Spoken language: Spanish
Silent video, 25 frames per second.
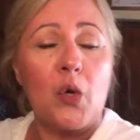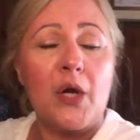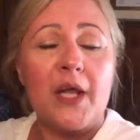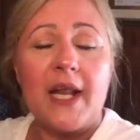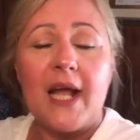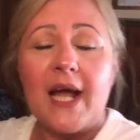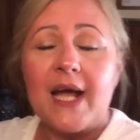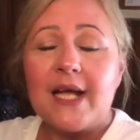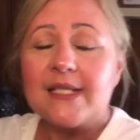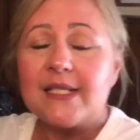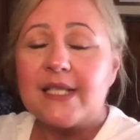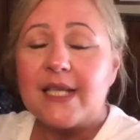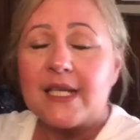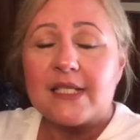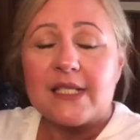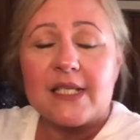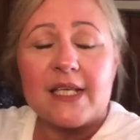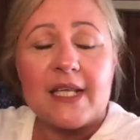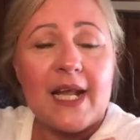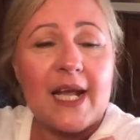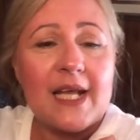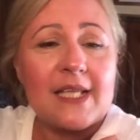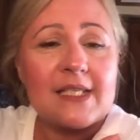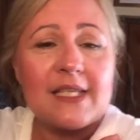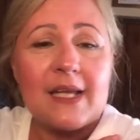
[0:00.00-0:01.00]
Gracias,
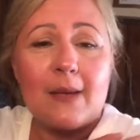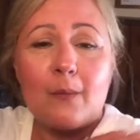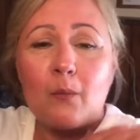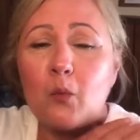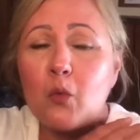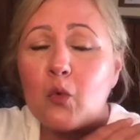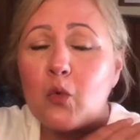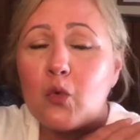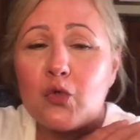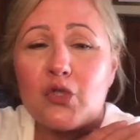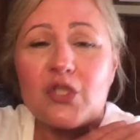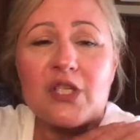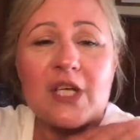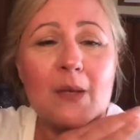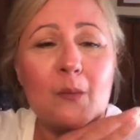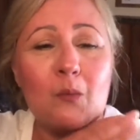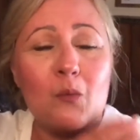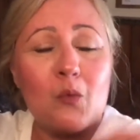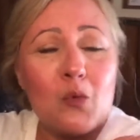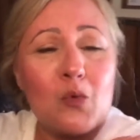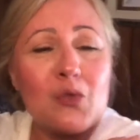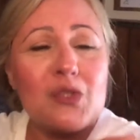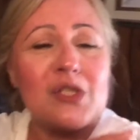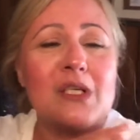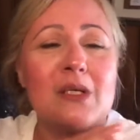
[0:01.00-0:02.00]
gracias, muchas,
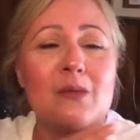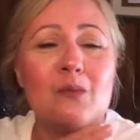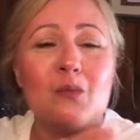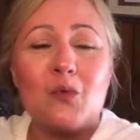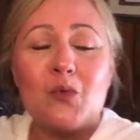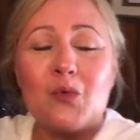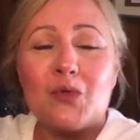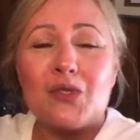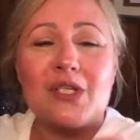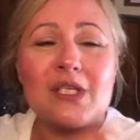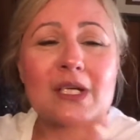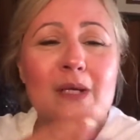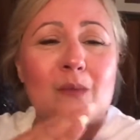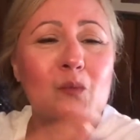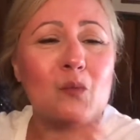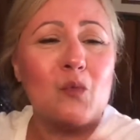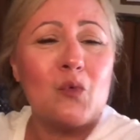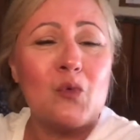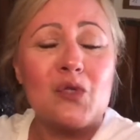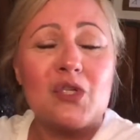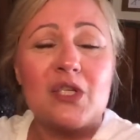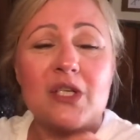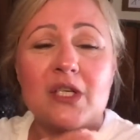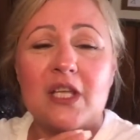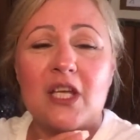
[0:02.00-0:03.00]
muchas, muchas,
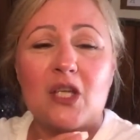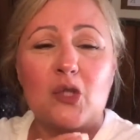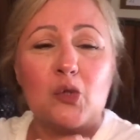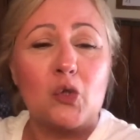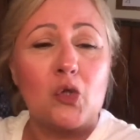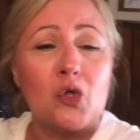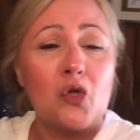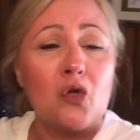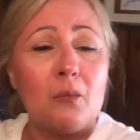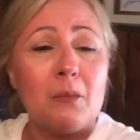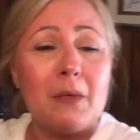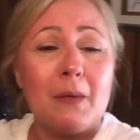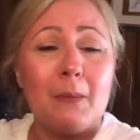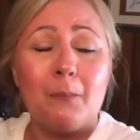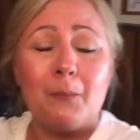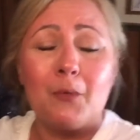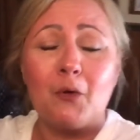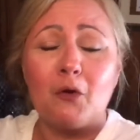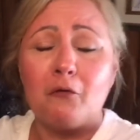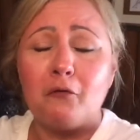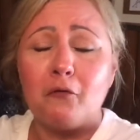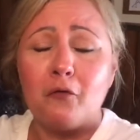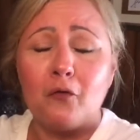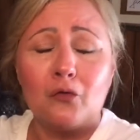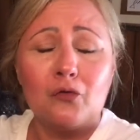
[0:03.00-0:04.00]
muchas de todo mi
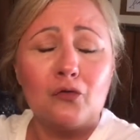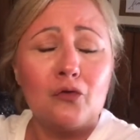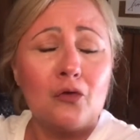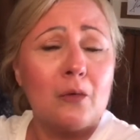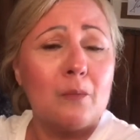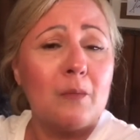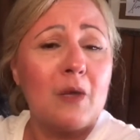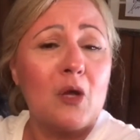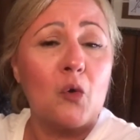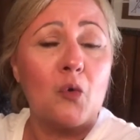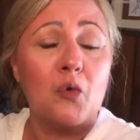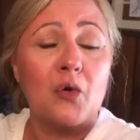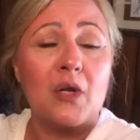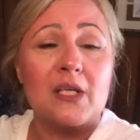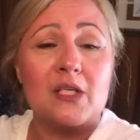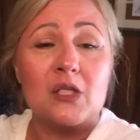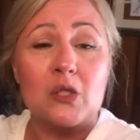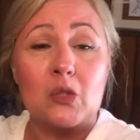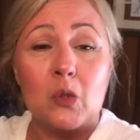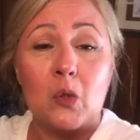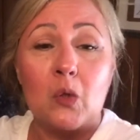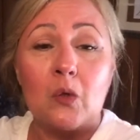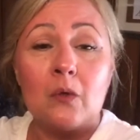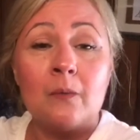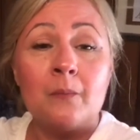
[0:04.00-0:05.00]
profundo de mi
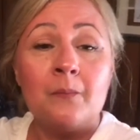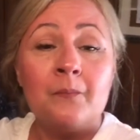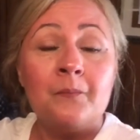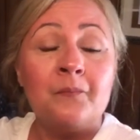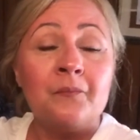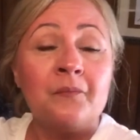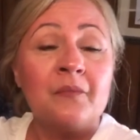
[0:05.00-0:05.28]
corazón.